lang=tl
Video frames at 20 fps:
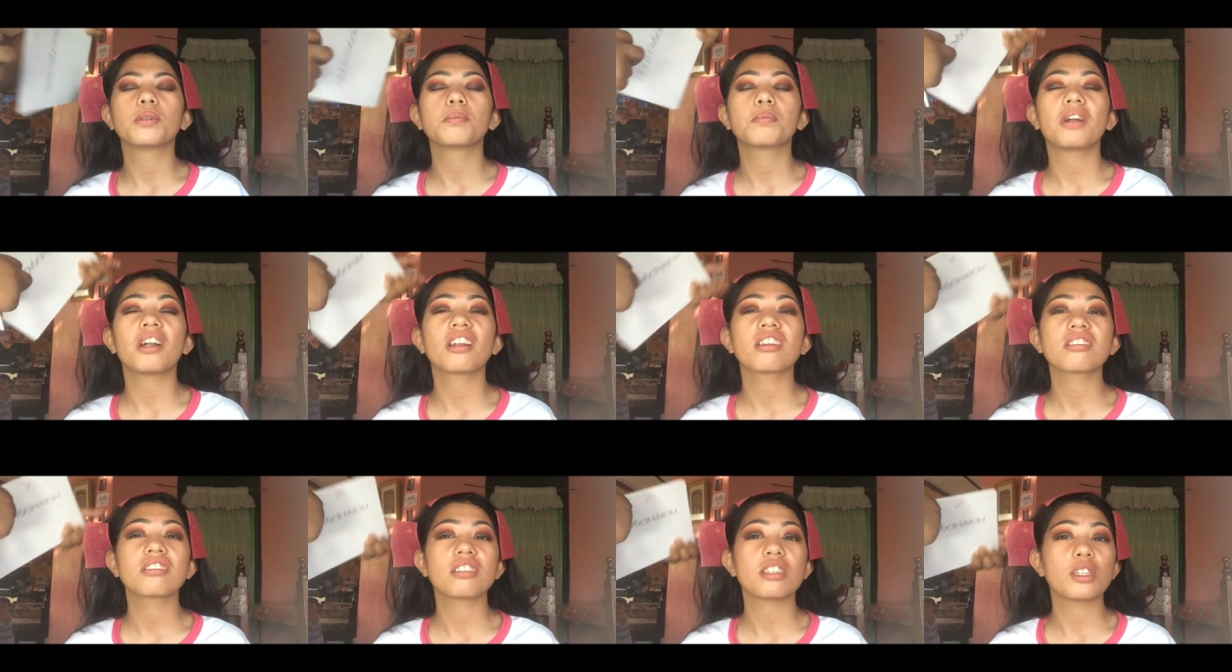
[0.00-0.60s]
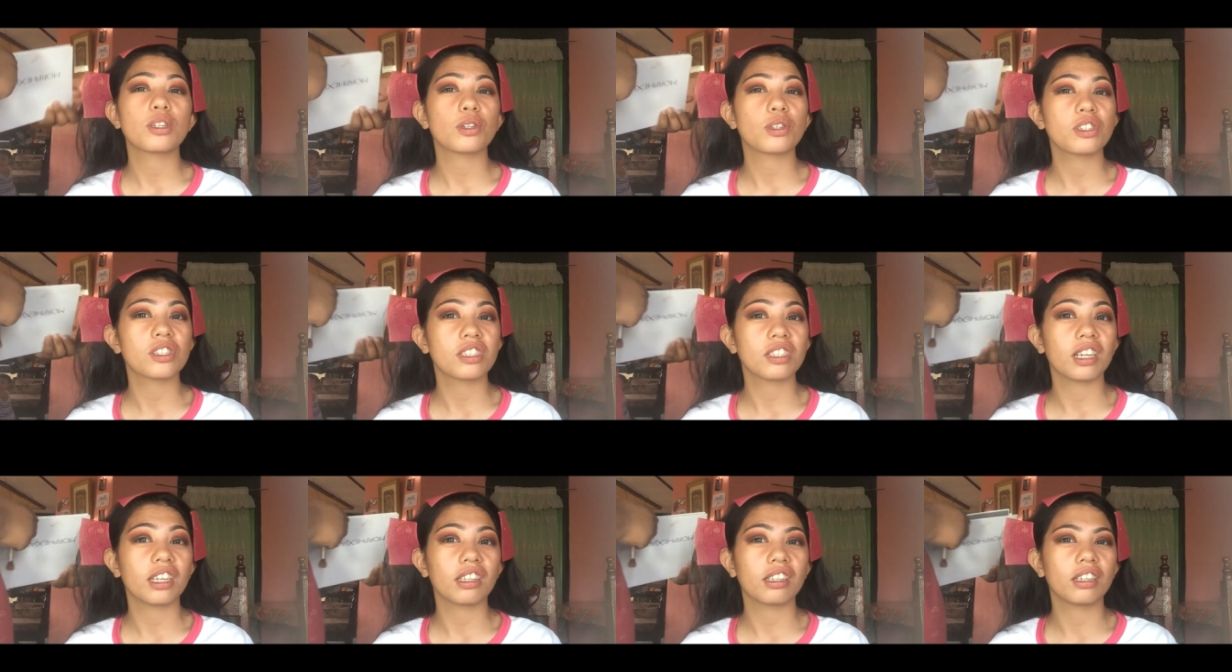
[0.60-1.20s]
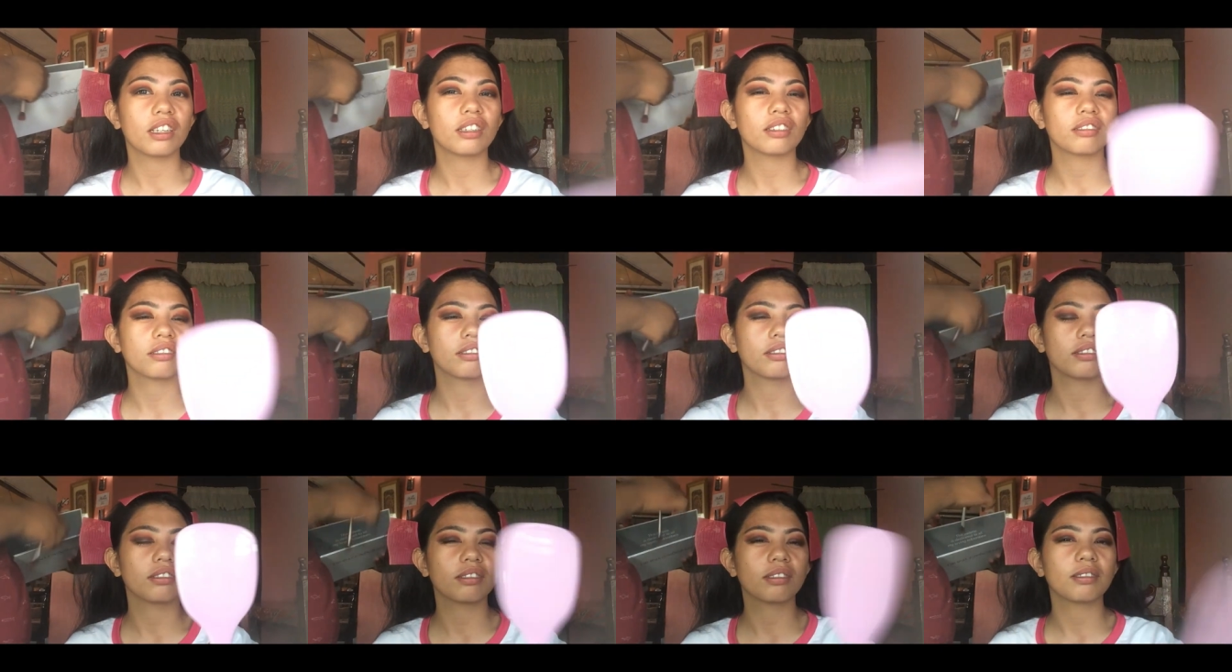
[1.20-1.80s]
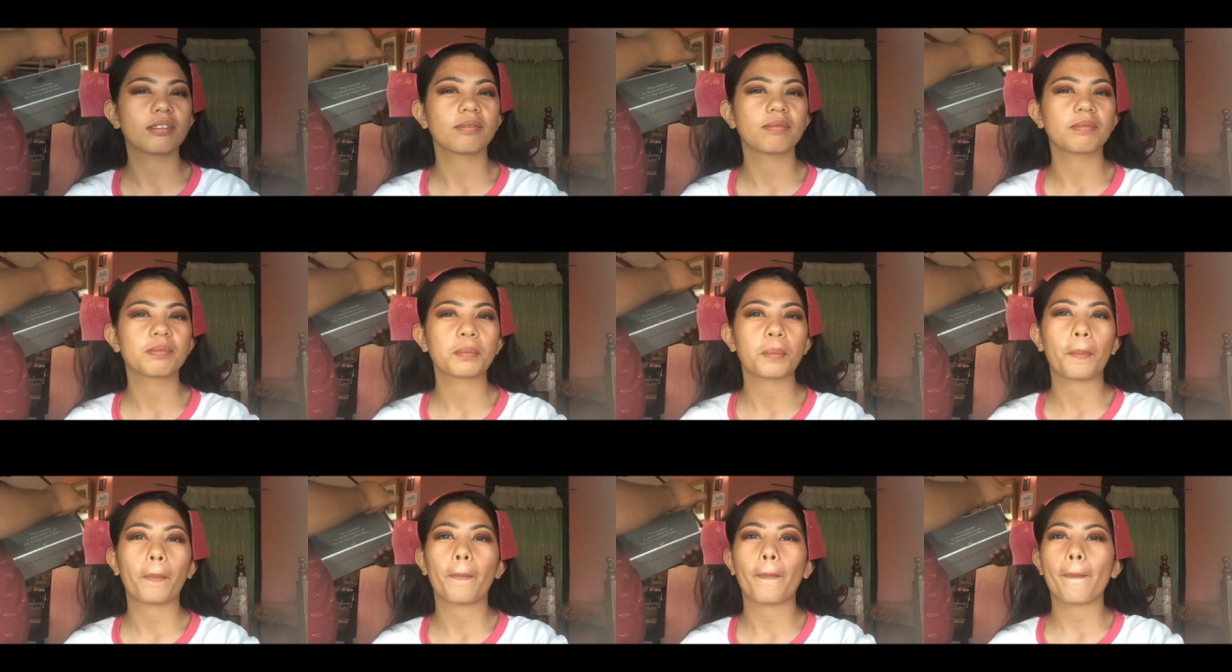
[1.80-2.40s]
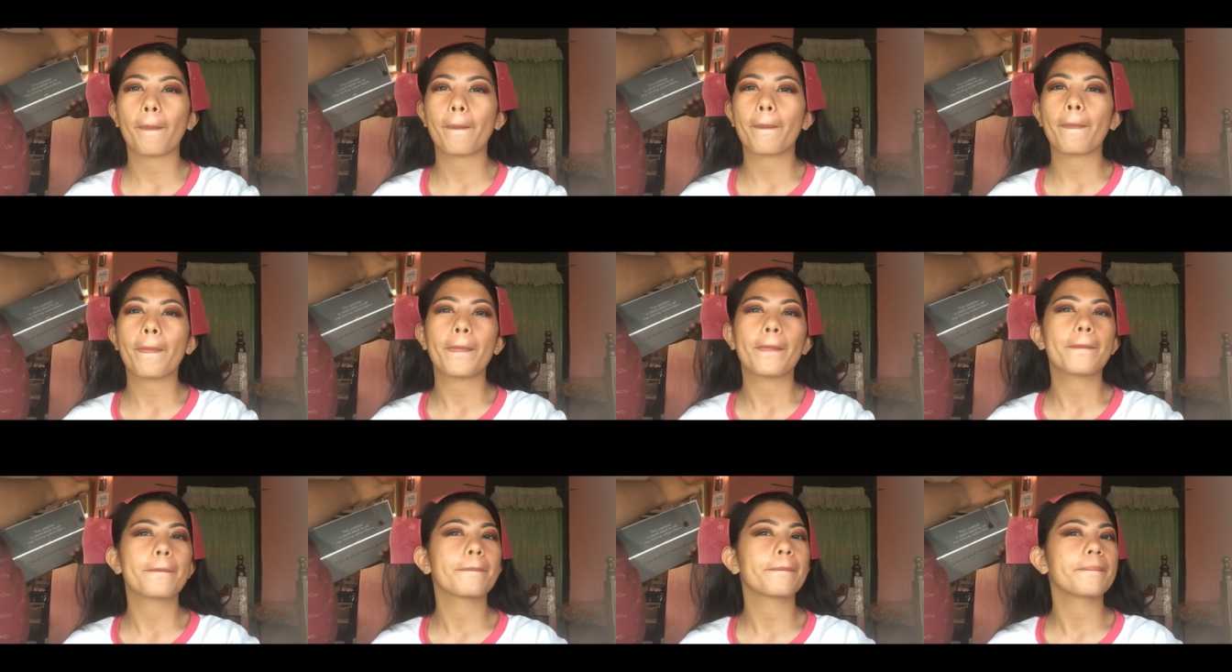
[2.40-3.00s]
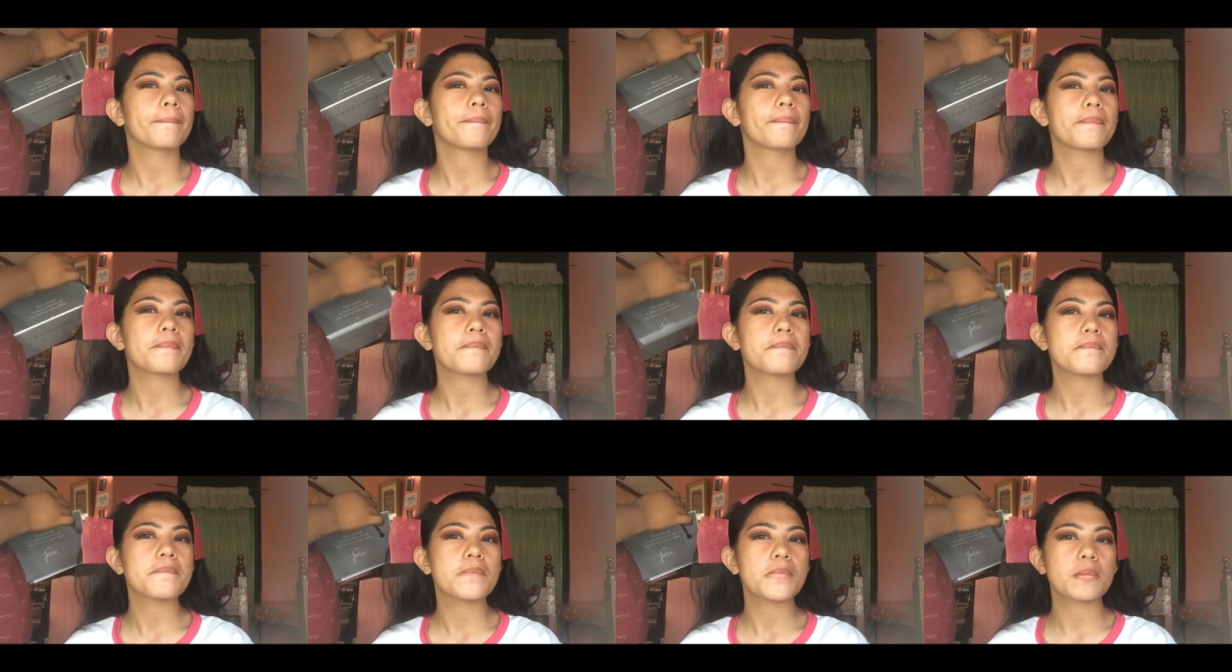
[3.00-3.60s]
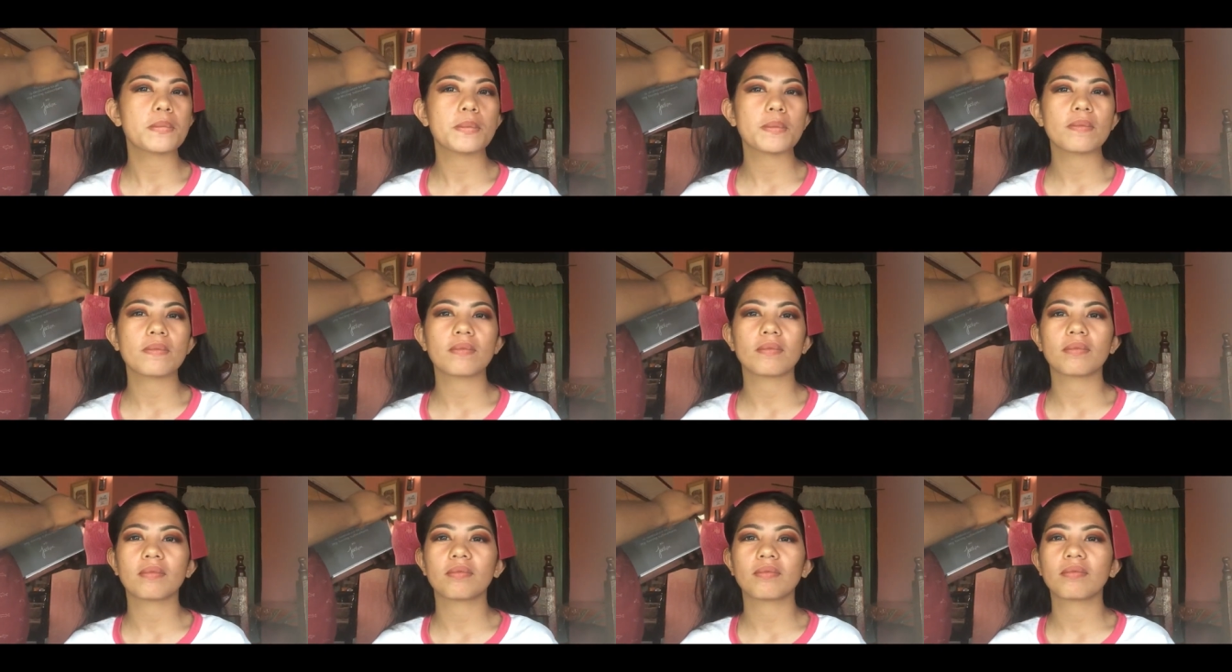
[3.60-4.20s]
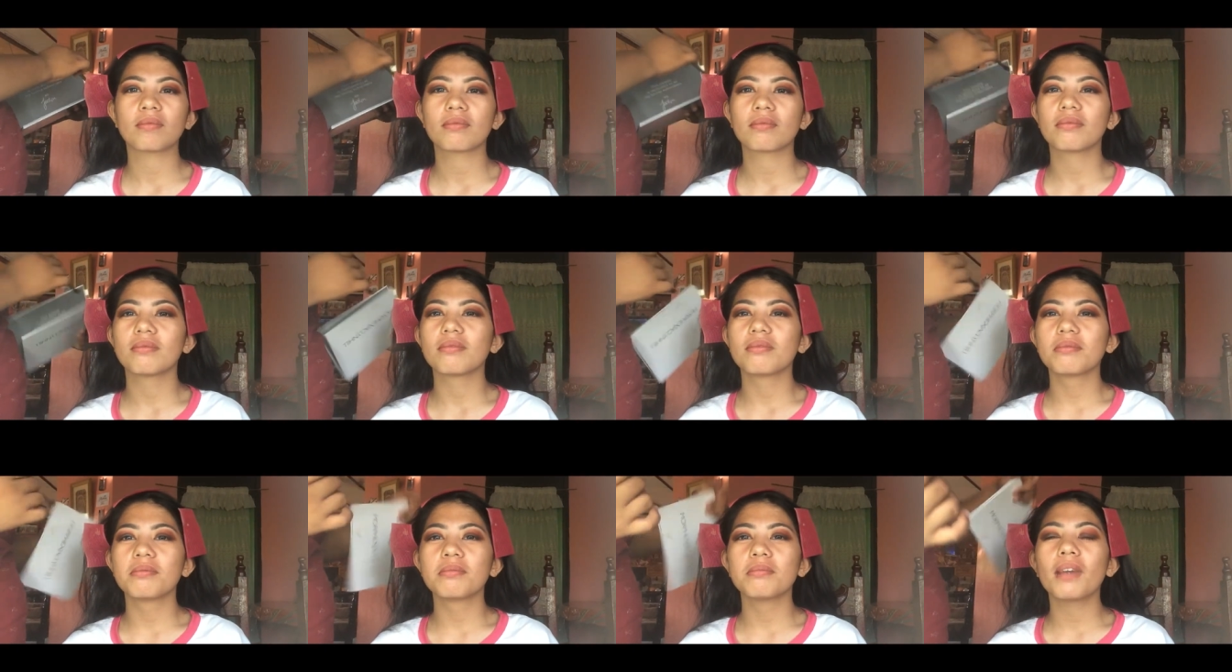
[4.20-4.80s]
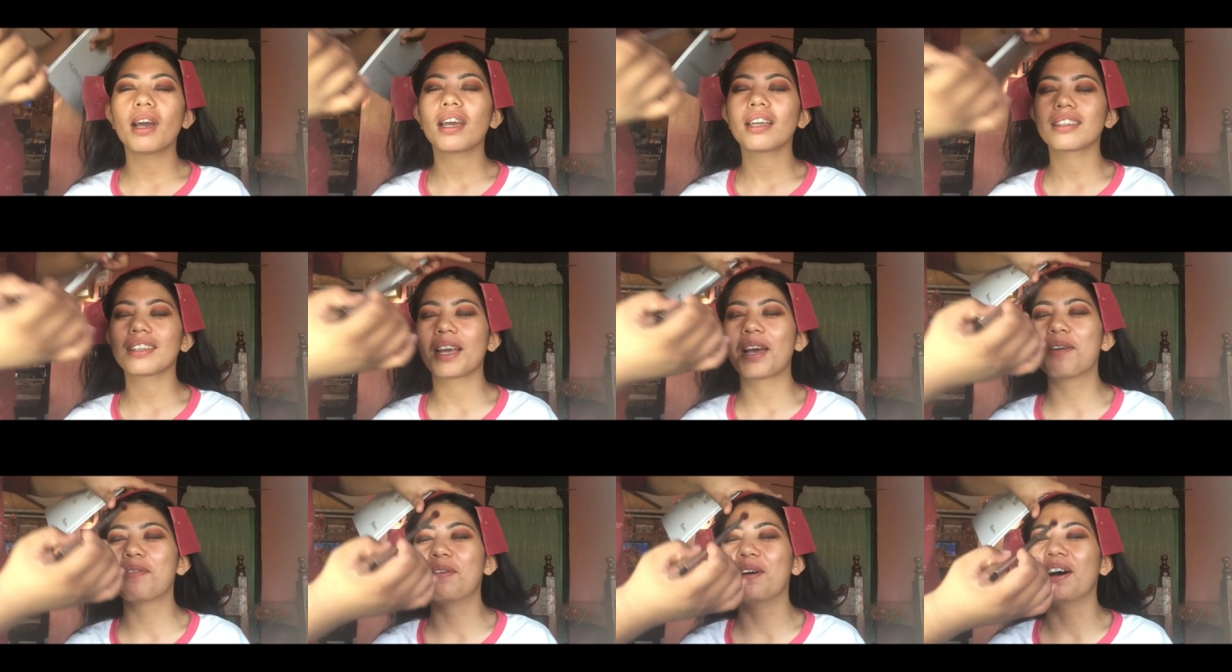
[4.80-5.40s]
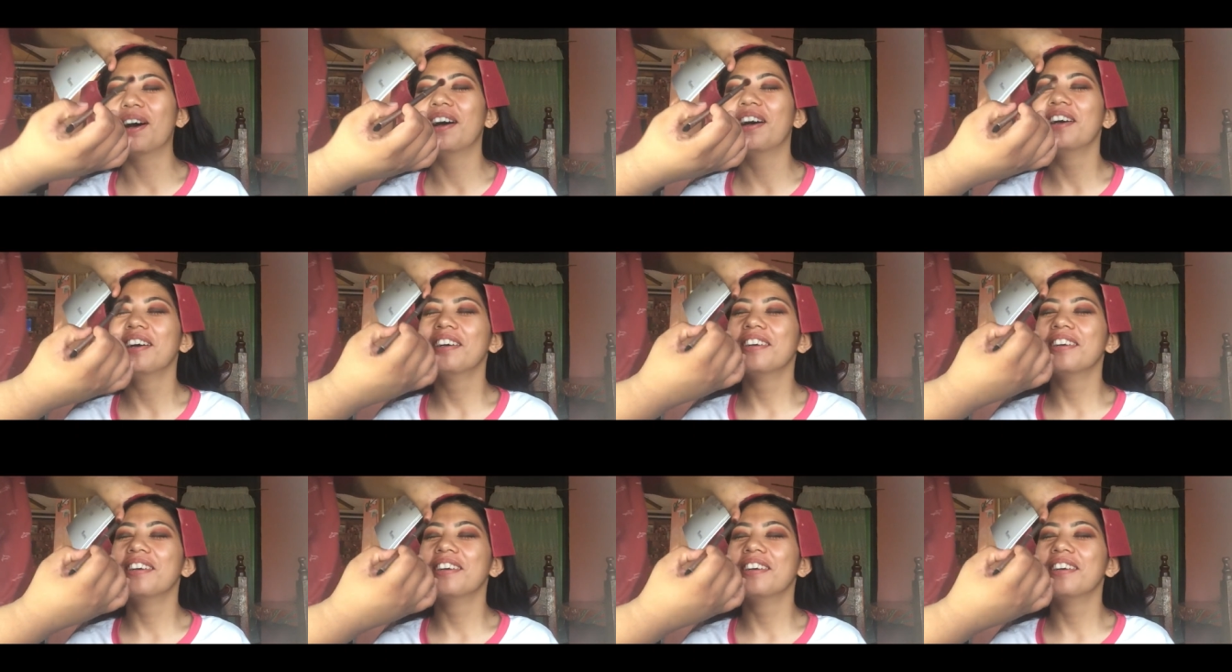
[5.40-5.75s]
Yung parang seniors night, Oh, ganun. yes. Ba't wala kaming ganun? Bakit nga ba?